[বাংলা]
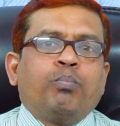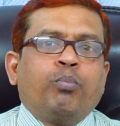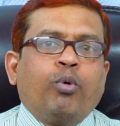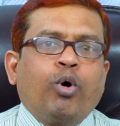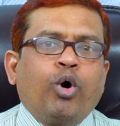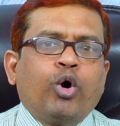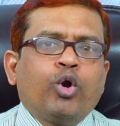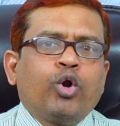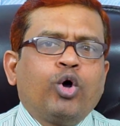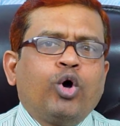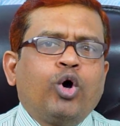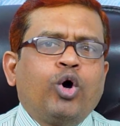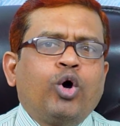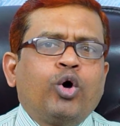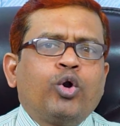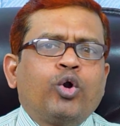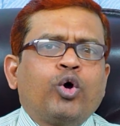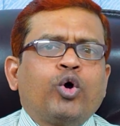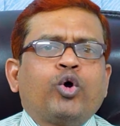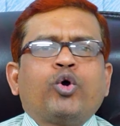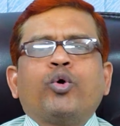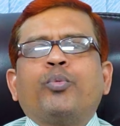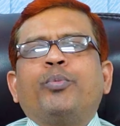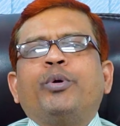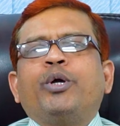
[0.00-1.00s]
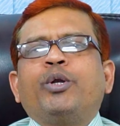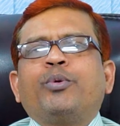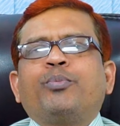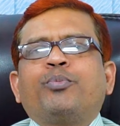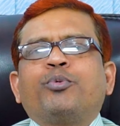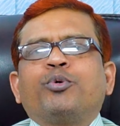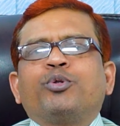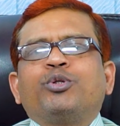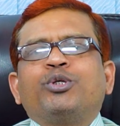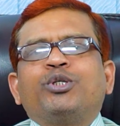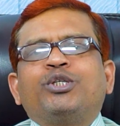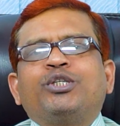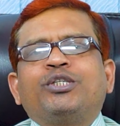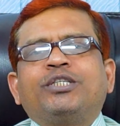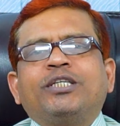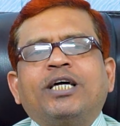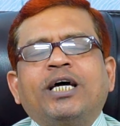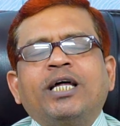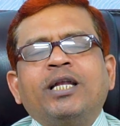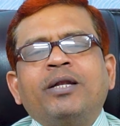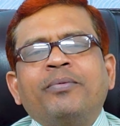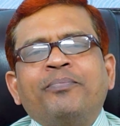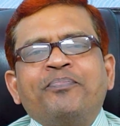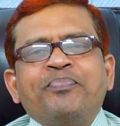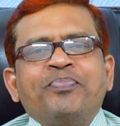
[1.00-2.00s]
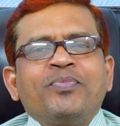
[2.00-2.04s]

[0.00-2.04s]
বড় রকমের প্রতিষ্ঠান